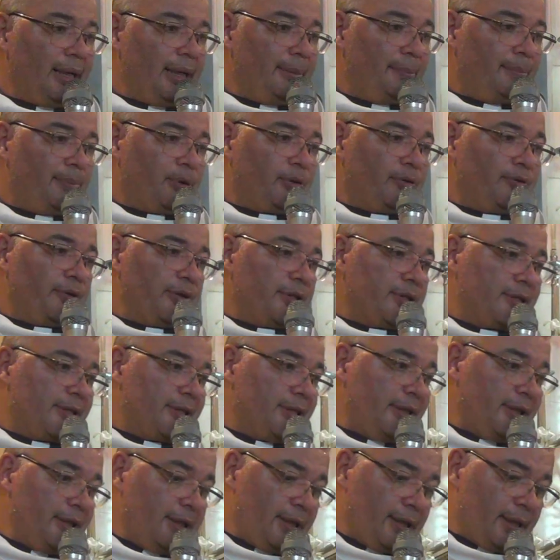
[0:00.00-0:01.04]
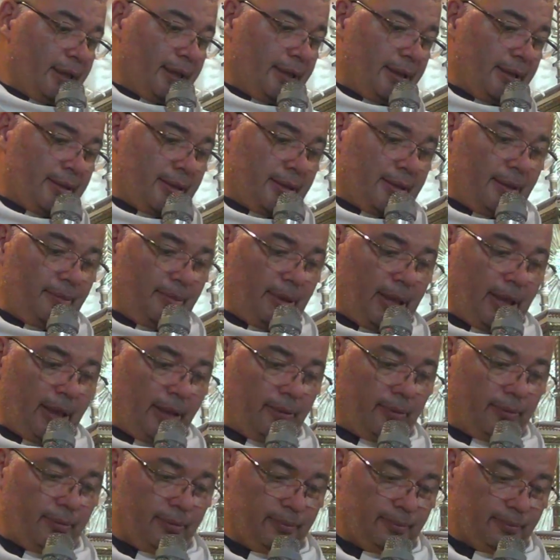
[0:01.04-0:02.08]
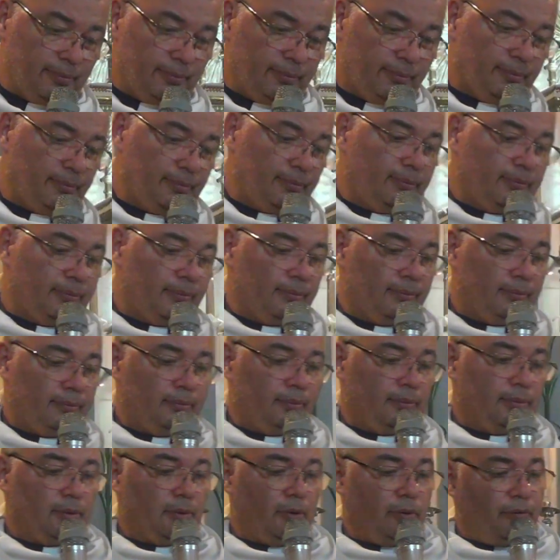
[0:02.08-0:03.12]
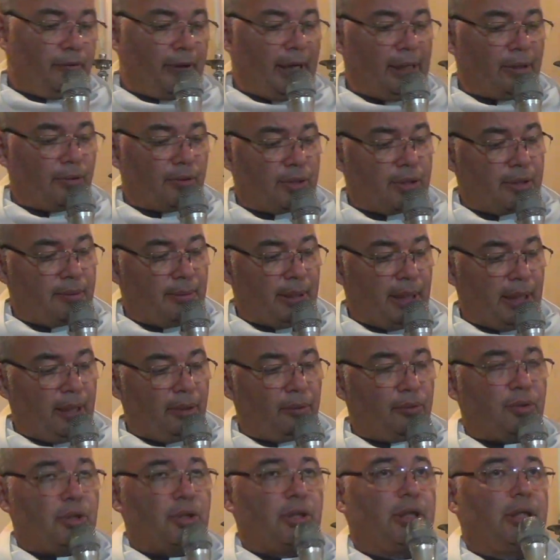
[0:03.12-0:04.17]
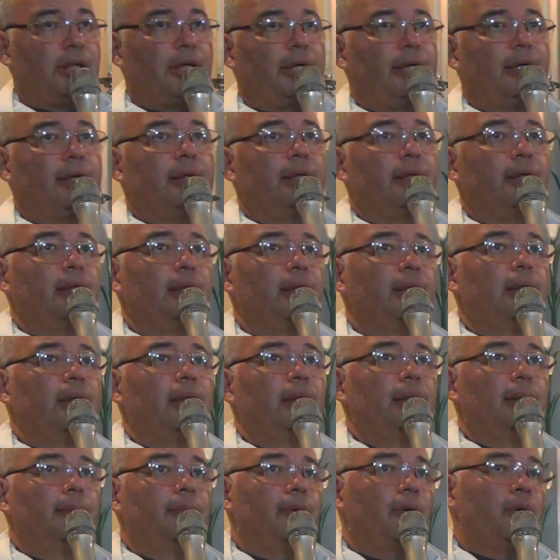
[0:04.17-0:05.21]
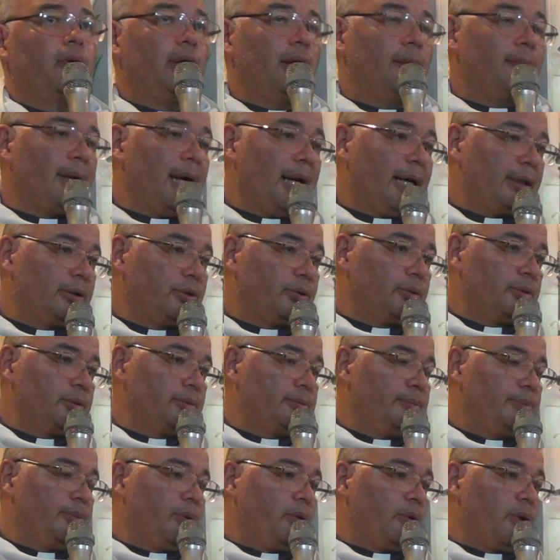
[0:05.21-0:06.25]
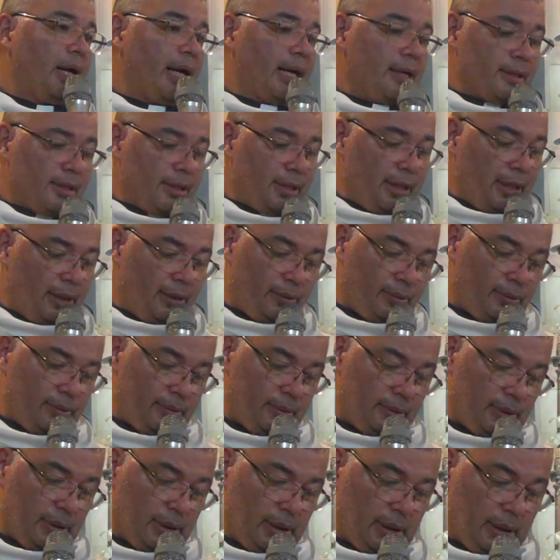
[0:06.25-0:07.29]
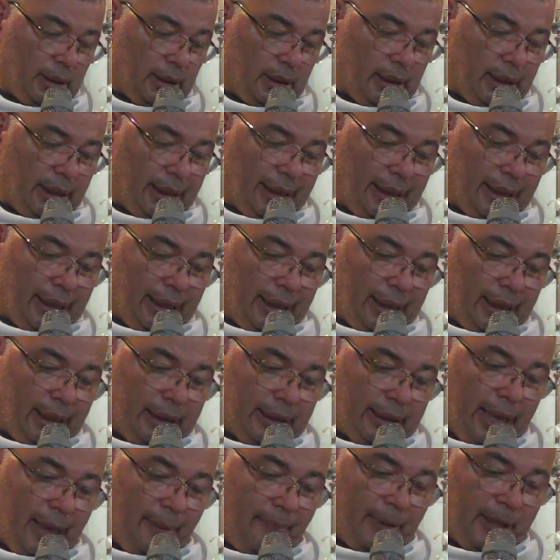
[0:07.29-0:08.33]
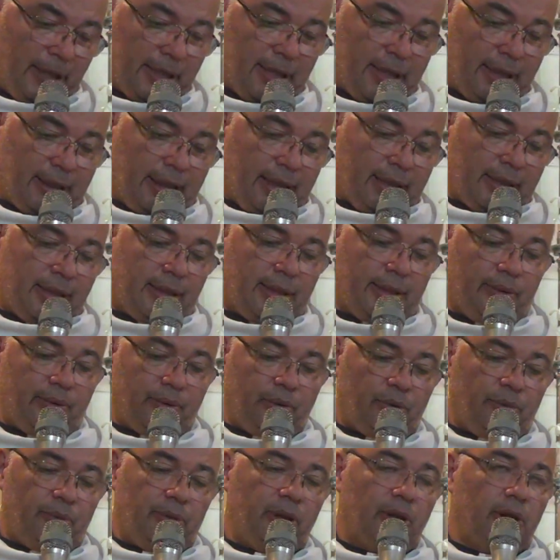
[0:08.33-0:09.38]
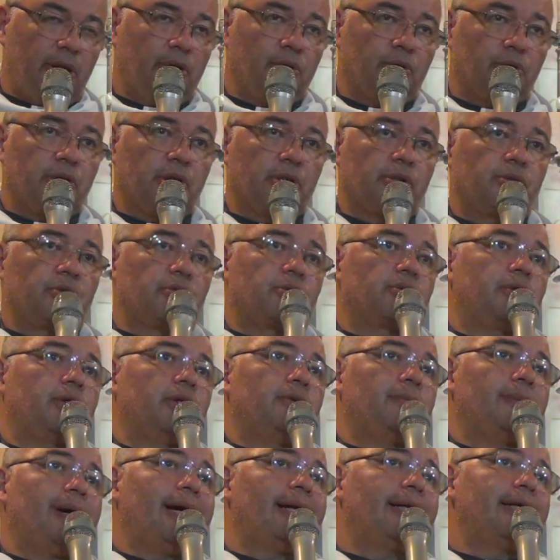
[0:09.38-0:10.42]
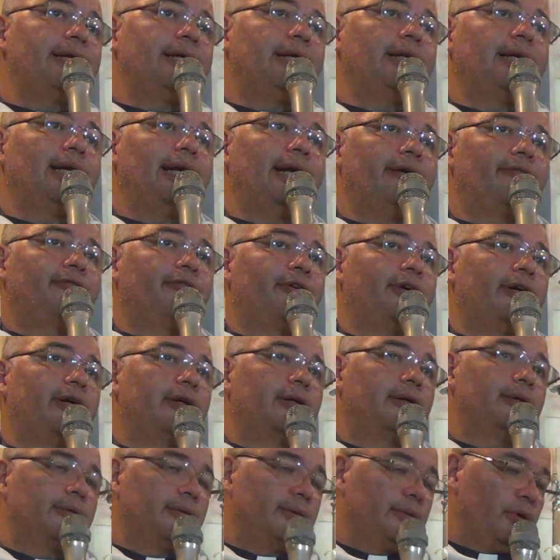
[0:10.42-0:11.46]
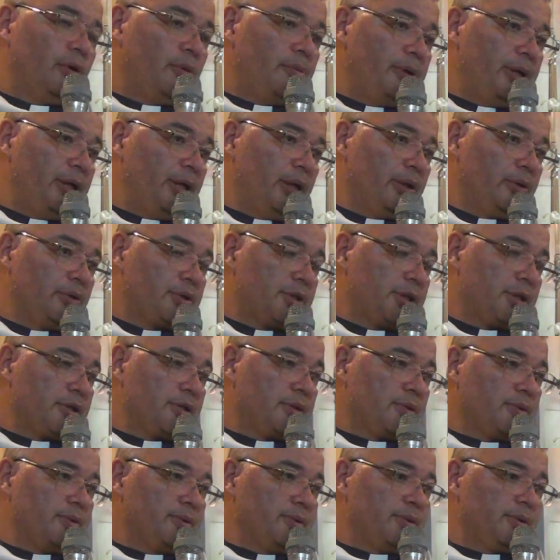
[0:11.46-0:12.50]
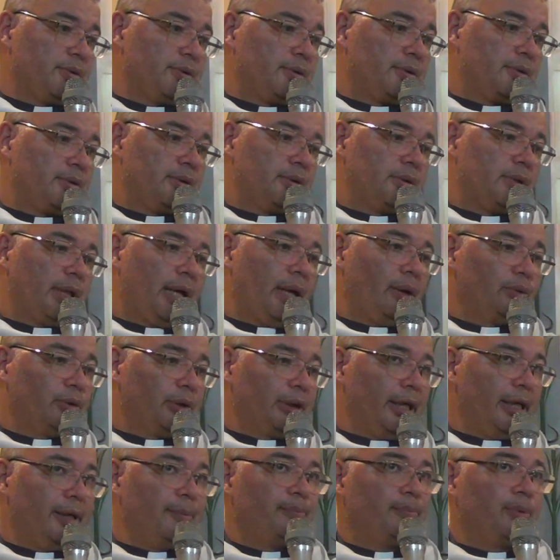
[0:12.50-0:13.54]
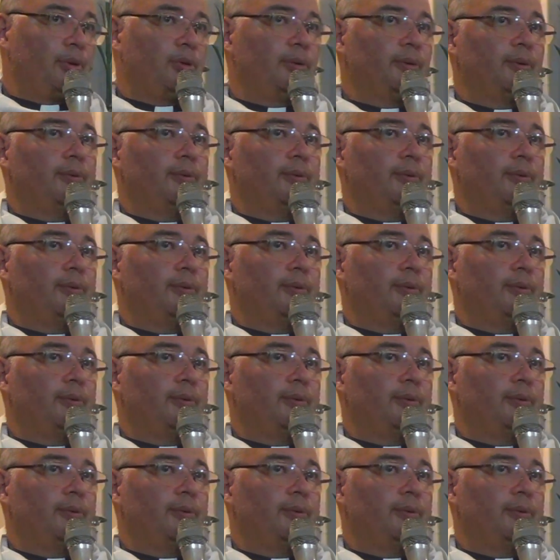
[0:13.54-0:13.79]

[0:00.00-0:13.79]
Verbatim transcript: profecia que Simeão, o velho Simeão, tinha proclamado por ocasião da apresentação do menino Jesus, quando Maria leva o menino Jesus ao templo,